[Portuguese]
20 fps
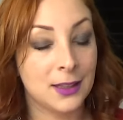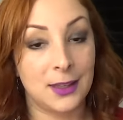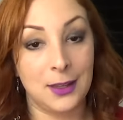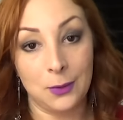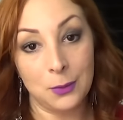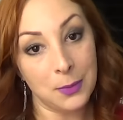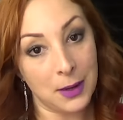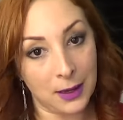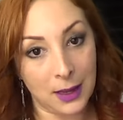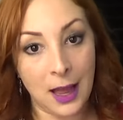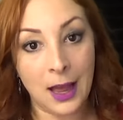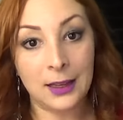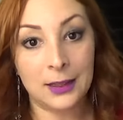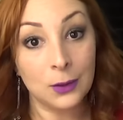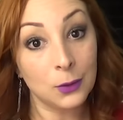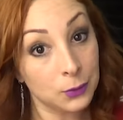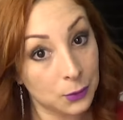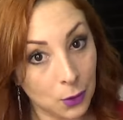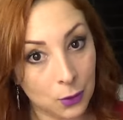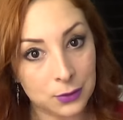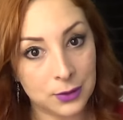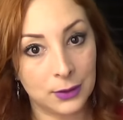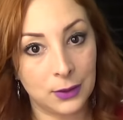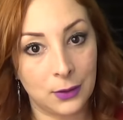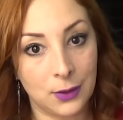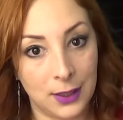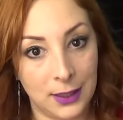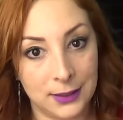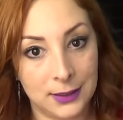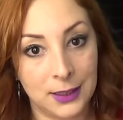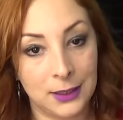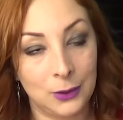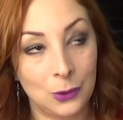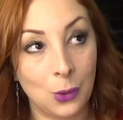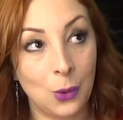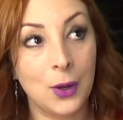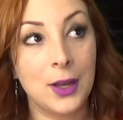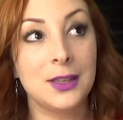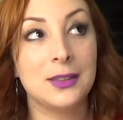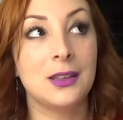Que uma, a que eu tô usando é
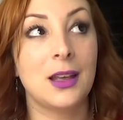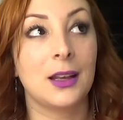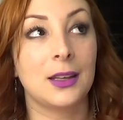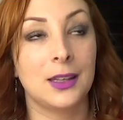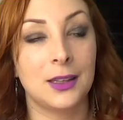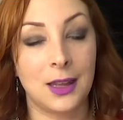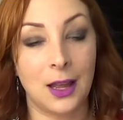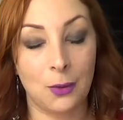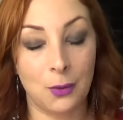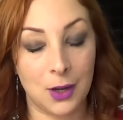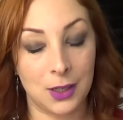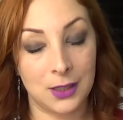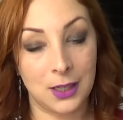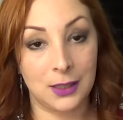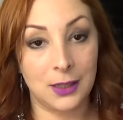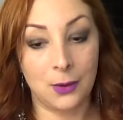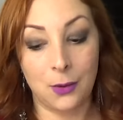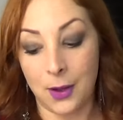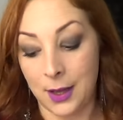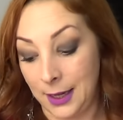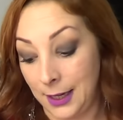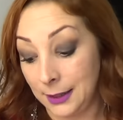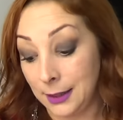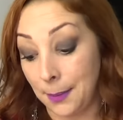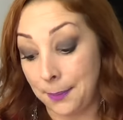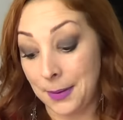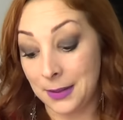42 e a que tá guardada é 40,